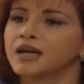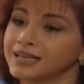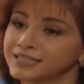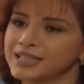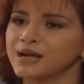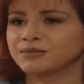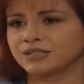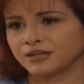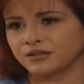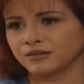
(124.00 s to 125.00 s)

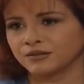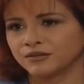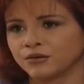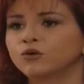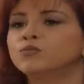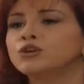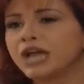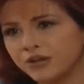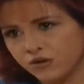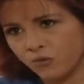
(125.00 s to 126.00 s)
عسلامتك ومو
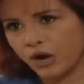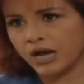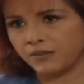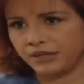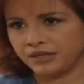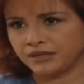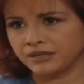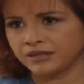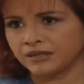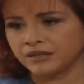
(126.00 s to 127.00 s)
لأنه محامي
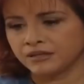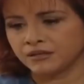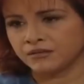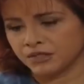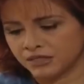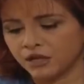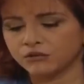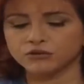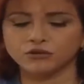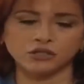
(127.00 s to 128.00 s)
بس
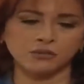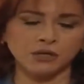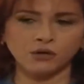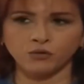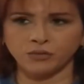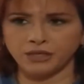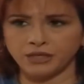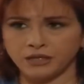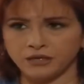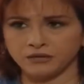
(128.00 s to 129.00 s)
لأنه زوج المرحومة
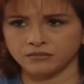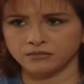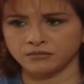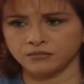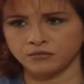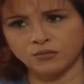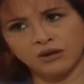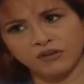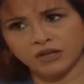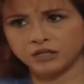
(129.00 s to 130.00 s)
ليلى
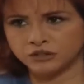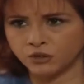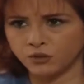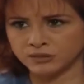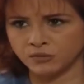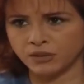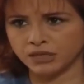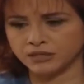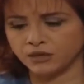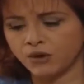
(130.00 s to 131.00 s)
وما فكر يتجوز من
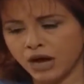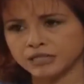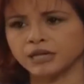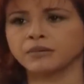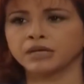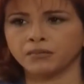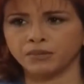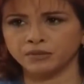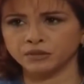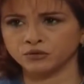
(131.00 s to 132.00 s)
بعدها وقاعد عم
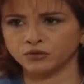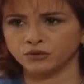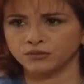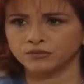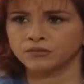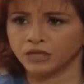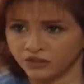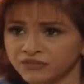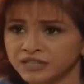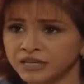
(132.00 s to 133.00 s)
يربي بنته
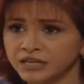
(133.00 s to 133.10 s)
عرفت